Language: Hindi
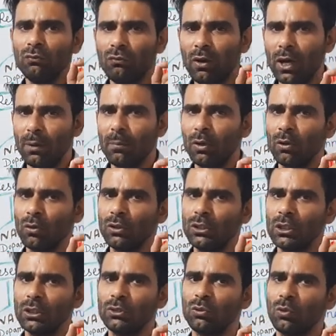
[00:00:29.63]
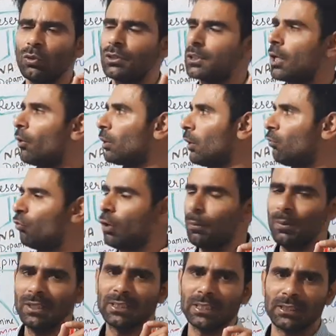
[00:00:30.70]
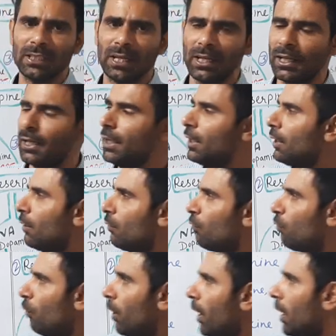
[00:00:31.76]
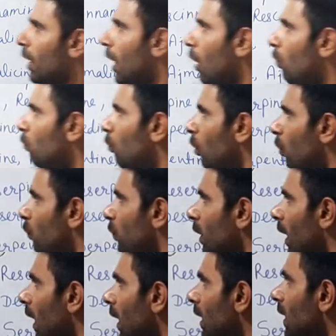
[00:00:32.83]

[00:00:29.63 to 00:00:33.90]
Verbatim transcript: फार्माकोलॉजिकल सोर्स क्या होता है वो हम डिस्कस कर रहे हैं वो है राव वोल्फिया